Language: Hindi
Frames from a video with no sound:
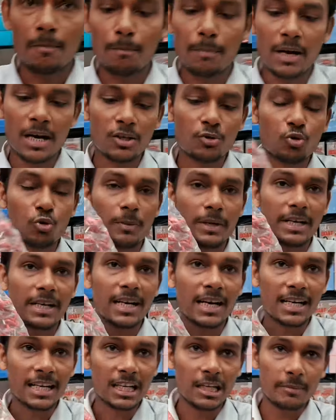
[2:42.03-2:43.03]
से पांच
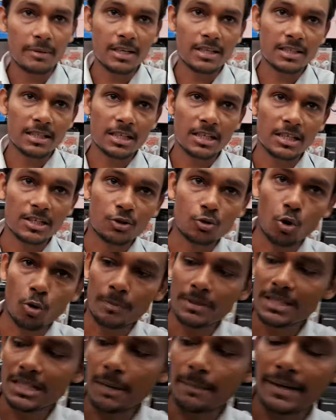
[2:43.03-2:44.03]
रुपए की डाटा केबल है सर
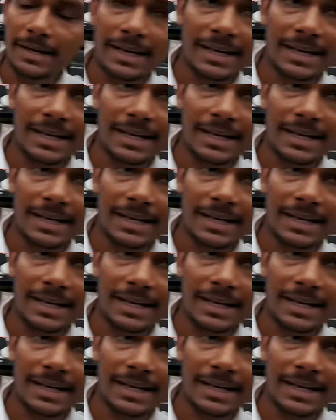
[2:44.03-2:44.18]
सौ पीस